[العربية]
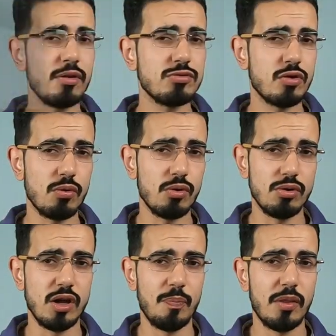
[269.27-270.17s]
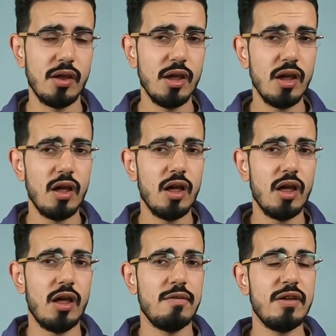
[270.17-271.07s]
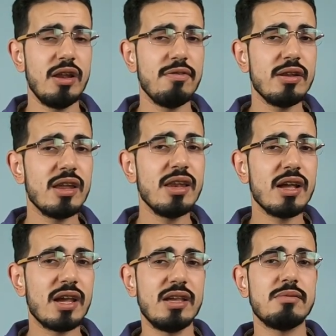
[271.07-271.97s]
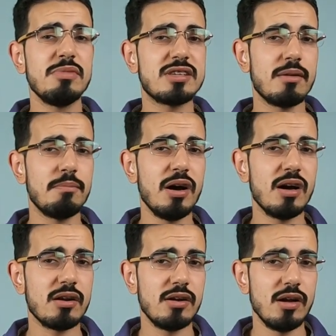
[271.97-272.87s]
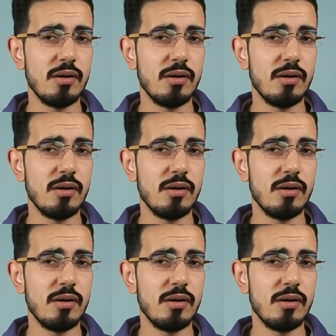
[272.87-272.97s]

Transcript: فيروس الكورونا ثالثا انك تمس البار